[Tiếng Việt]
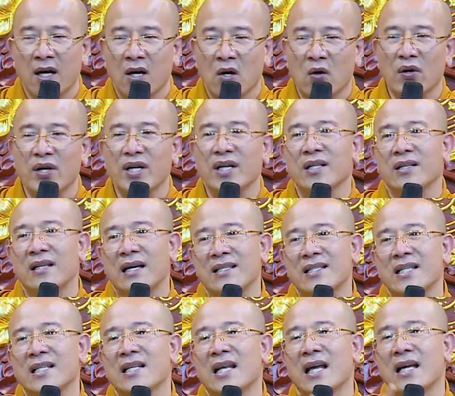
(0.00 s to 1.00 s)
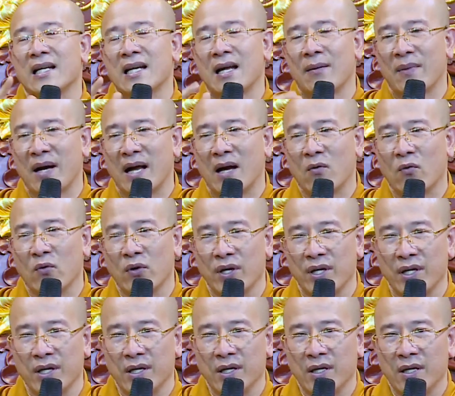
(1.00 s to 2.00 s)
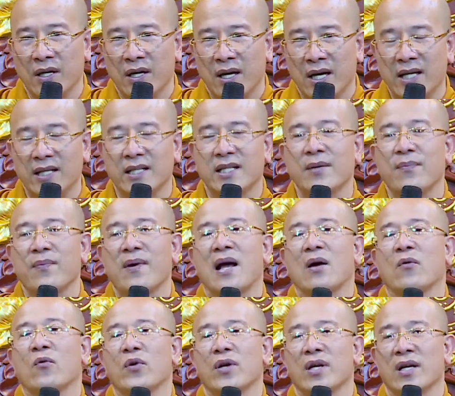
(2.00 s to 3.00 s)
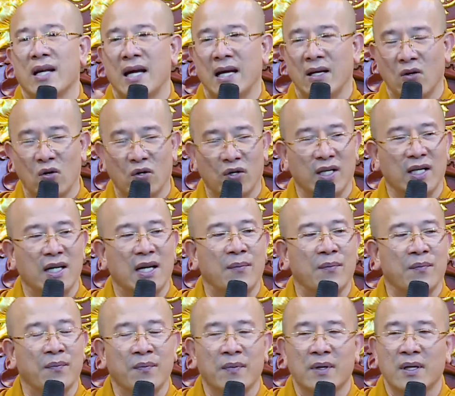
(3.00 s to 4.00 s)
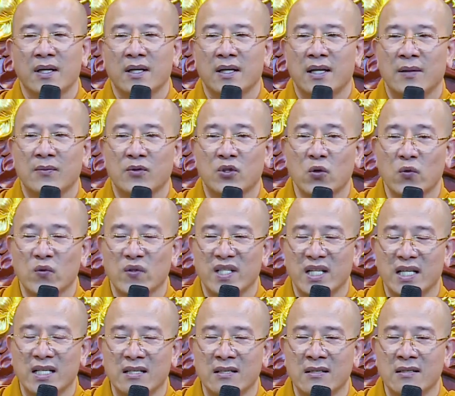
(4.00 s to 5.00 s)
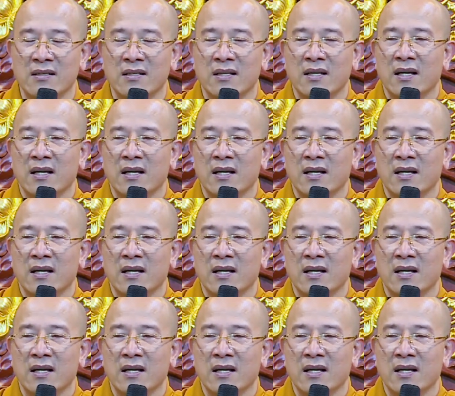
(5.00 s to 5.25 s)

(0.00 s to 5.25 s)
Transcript: có khi tái sinh lại làm ngã quỷ hết kiếp ngã quỷ lại lộn lên làm làm súc sinh